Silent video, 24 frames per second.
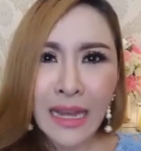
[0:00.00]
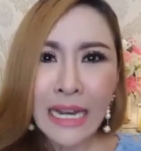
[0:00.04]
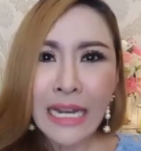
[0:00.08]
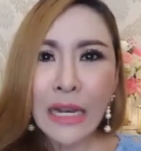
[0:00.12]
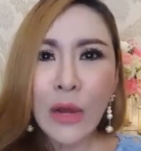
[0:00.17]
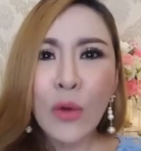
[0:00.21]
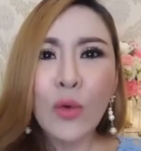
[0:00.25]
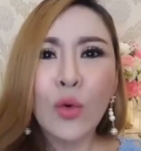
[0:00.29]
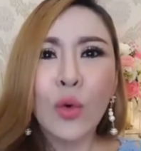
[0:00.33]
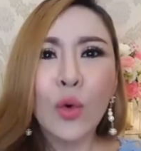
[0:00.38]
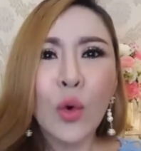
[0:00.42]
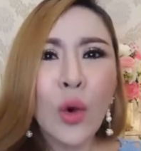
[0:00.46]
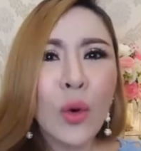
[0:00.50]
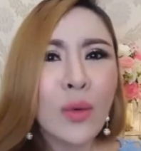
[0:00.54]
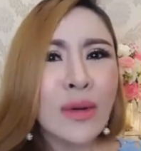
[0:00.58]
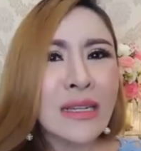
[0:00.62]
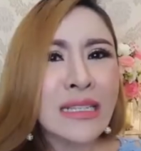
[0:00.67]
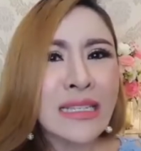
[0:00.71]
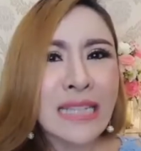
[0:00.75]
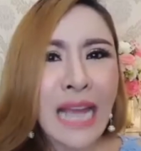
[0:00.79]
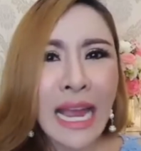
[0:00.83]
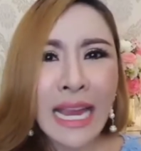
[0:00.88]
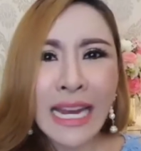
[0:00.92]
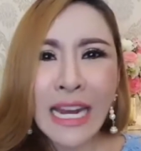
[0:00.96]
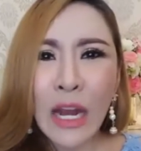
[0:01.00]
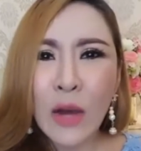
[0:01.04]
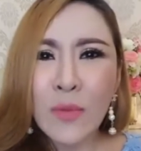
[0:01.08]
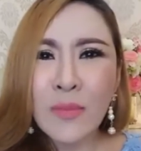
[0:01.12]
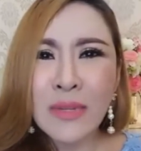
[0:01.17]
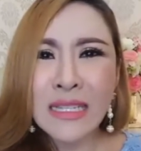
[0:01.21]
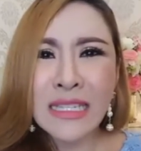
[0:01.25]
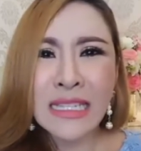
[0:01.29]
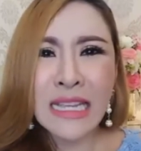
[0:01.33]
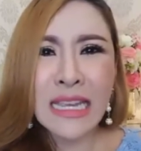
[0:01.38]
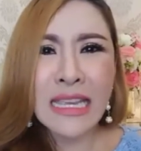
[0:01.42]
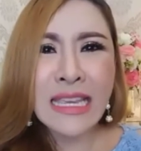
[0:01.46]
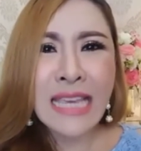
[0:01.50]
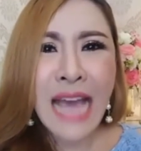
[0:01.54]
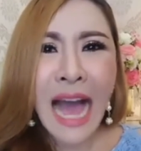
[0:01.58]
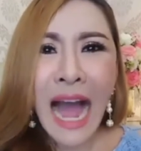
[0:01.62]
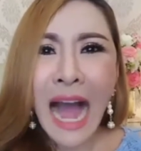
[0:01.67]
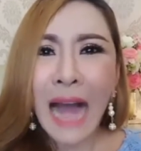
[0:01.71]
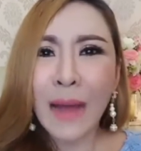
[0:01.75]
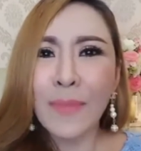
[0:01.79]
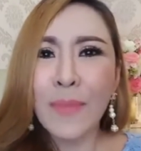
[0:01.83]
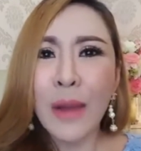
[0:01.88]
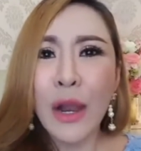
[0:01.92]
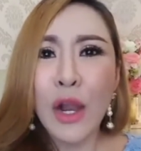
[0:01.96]
เรากลัวว่าใจเรามันจะอยา
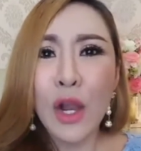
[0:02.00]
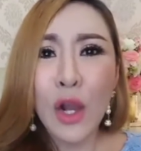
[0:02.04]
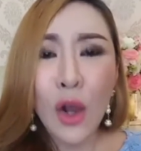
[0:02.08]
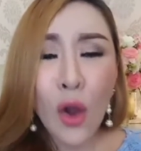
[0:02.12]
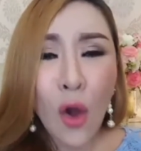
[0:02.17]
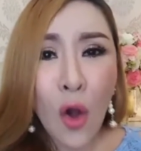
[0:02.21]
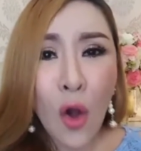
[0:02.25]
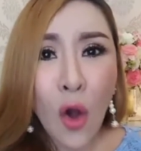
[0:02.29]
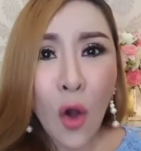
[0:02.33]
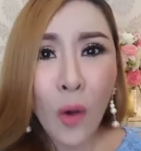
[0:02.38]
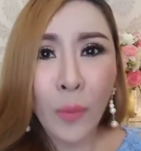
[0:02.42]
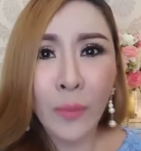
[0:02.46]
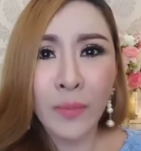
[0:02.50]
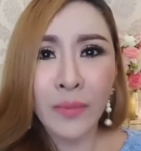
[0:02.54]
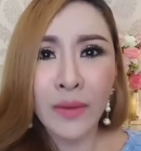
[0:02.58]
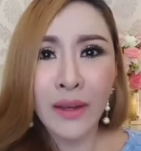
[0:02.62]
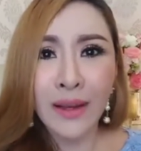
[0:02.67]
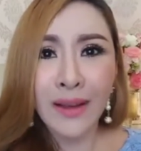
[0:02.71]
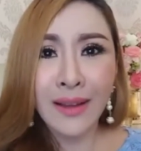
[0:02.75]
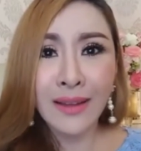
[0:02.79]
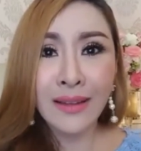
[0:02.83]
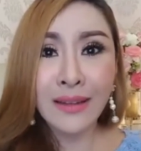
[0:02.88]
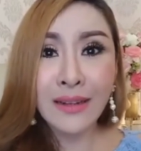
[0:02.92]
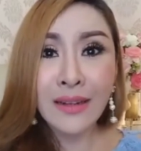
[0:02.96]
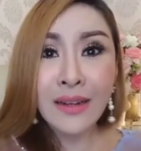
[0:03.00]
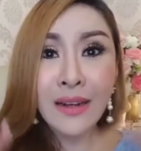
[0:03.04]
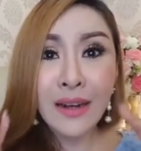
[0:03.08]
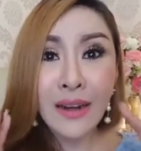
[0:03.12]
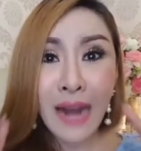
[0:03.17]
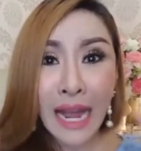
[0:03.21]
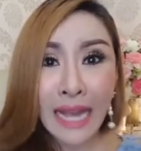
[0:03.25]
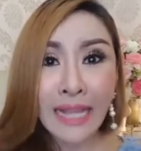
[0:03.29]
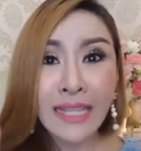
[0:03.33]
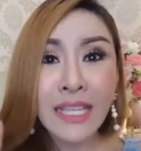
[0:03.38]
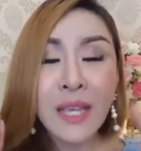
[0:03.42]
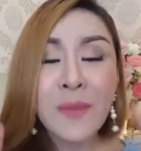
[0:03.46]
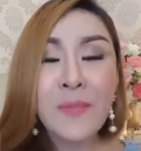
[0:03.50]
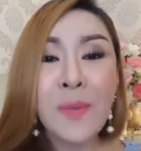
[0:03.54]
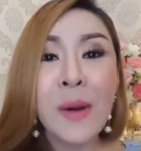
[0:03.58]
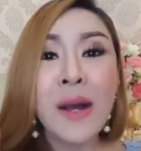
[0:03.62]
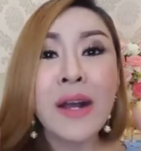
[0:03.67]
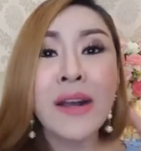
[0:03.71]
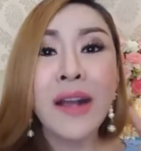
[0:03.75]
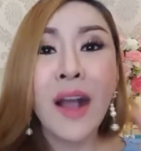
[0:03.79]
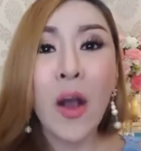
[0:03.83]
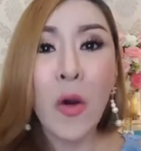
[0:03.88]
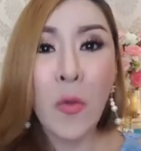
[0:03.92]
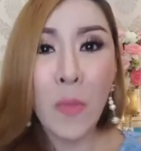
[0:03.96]
กมันโลภหรือใครที่เพิ่ง
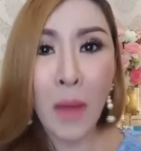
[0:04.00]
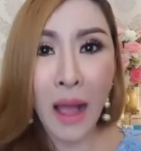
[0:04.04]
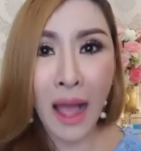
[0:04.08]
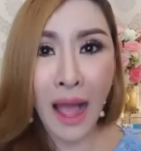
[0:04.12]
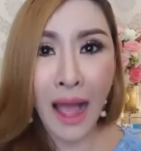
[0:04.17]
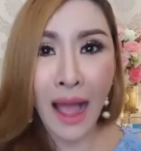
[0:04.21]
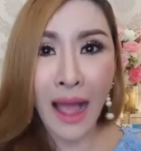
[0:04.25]
เข้ามา